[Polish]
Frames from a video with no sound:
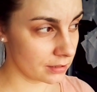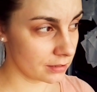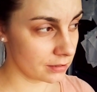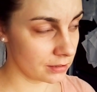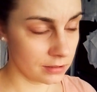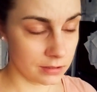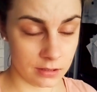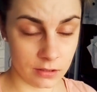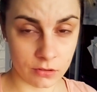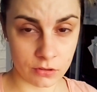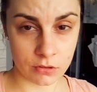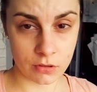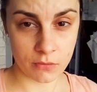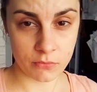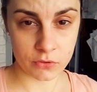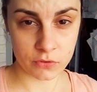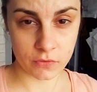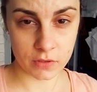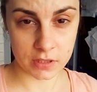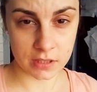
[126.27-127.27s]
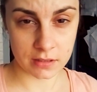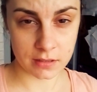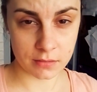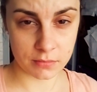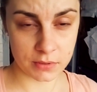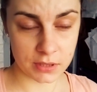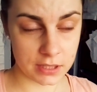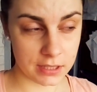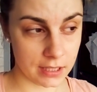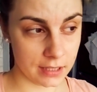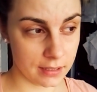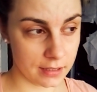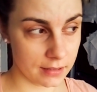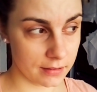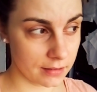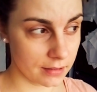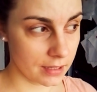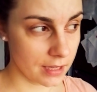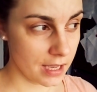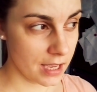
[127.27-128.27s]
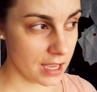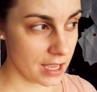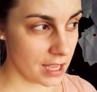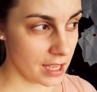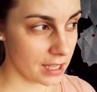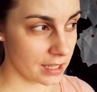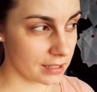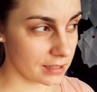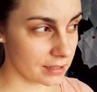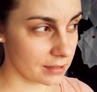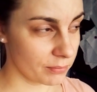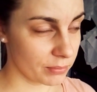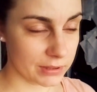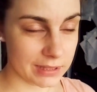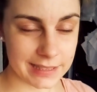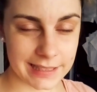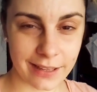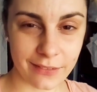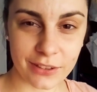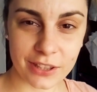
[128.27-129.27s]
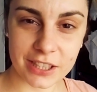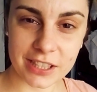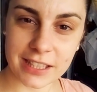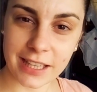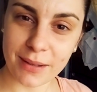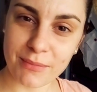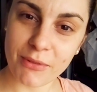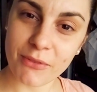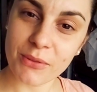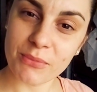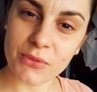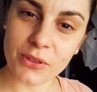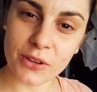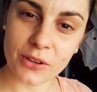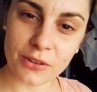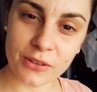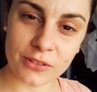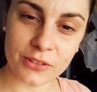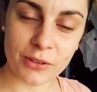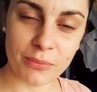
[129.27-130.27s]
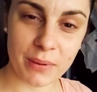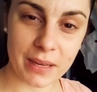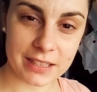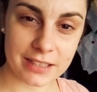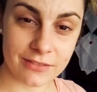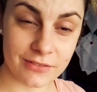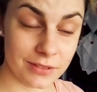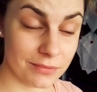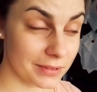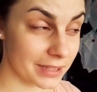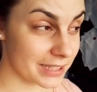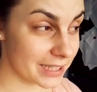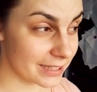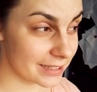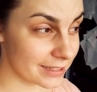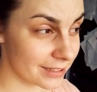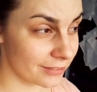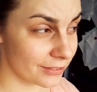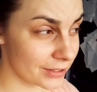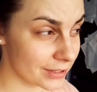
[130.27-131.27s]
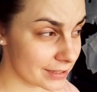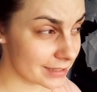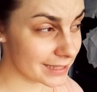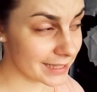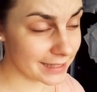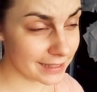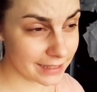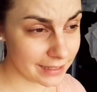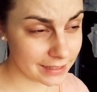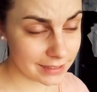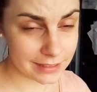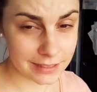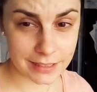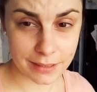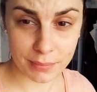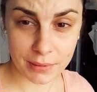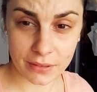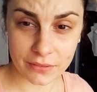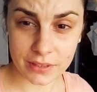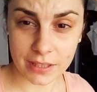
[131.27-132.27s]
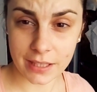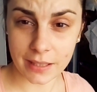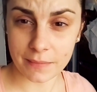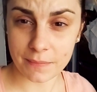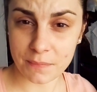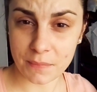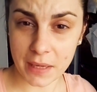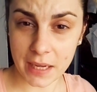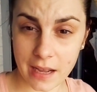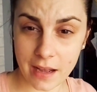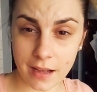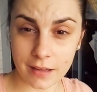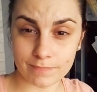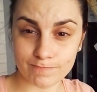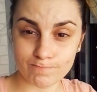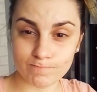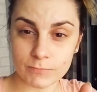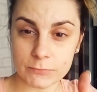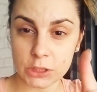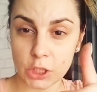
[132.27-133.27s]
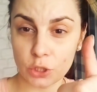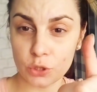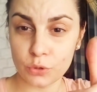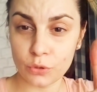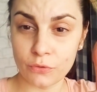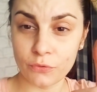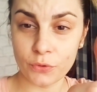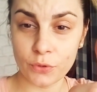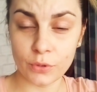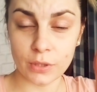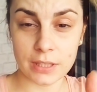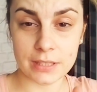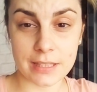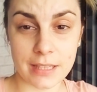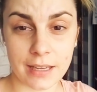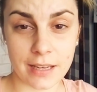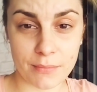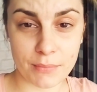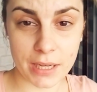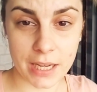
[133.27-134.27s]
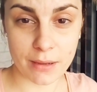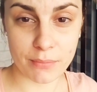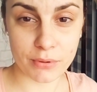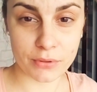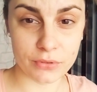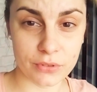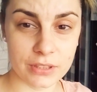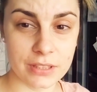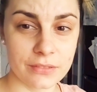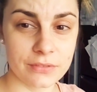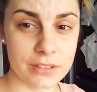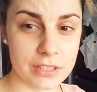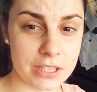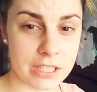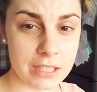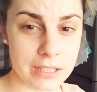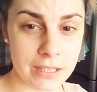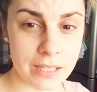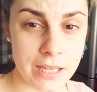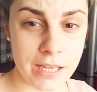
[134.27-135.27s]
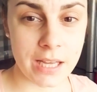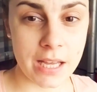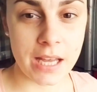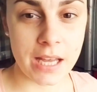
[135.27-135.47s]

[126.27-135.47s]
y, i zdążyłam już właśnie zrobić ten y, podstawę, że tak powiem, do, do placków ziemniaczanych, więc generalnie naprawdę mega kciuk w górę za mega produktywny dzień.